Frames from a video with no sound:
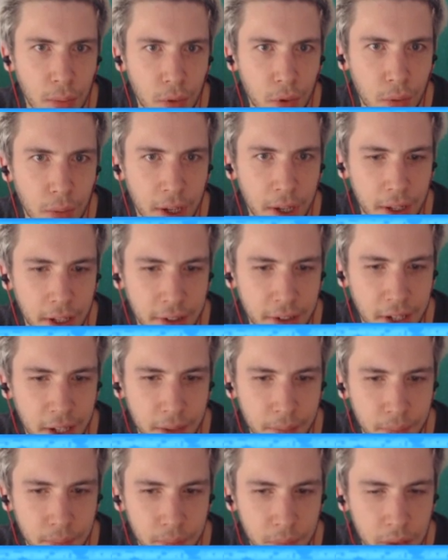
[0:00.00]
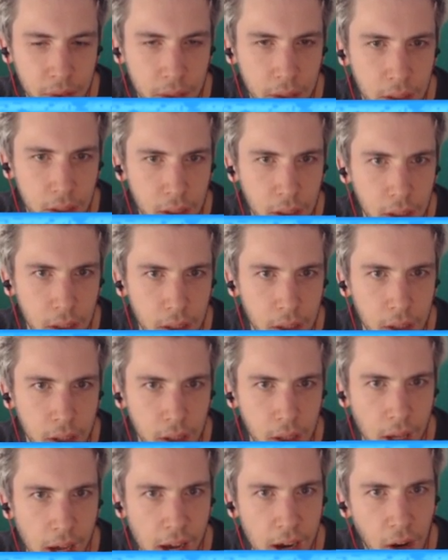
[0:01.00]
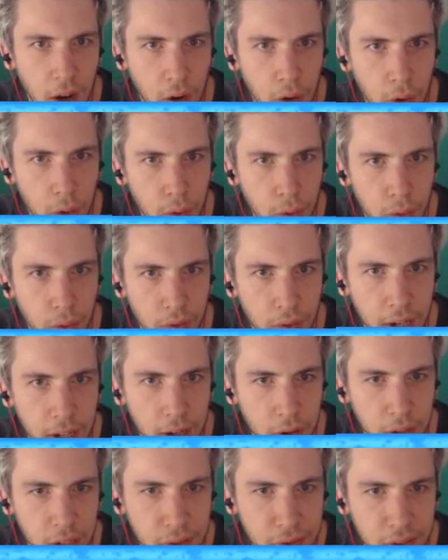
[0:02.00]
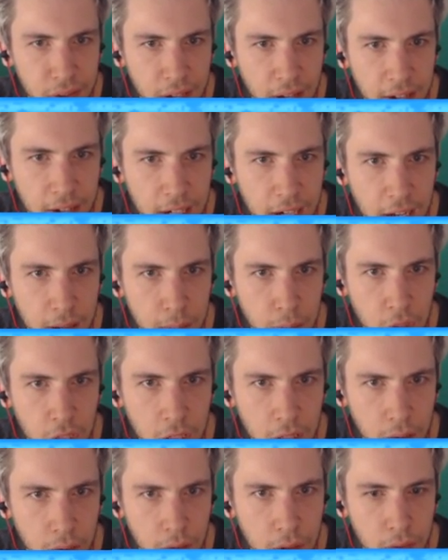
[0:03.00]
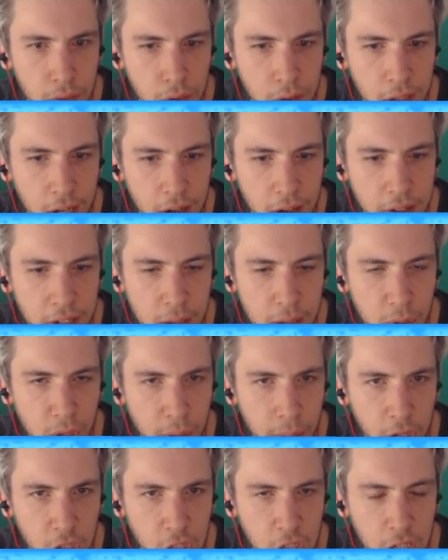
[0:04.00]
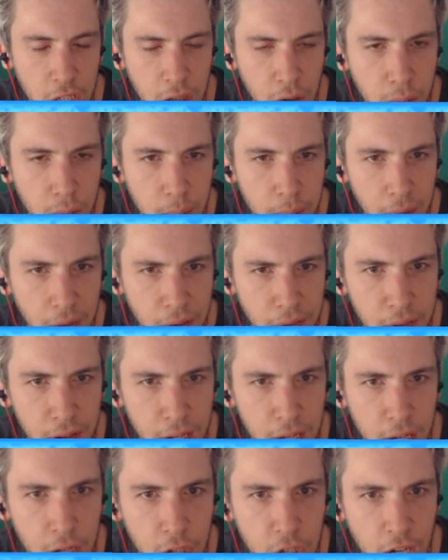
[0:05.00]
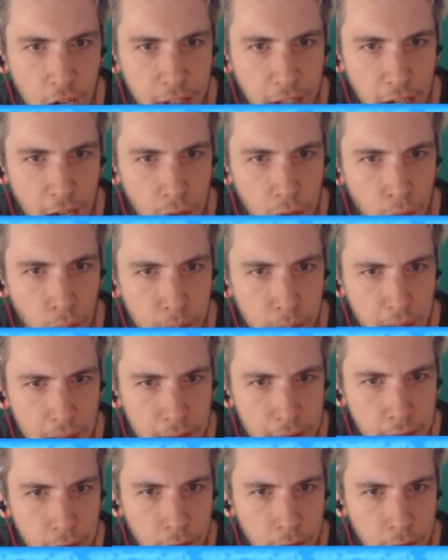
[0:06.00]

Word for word: bon gobelin avec ça. Alors, eux, on va les redéfendre avec la MG. On a vu que tout à l'heure ça avait bien marché. On ah bah parfait, charrette à canon, parfait.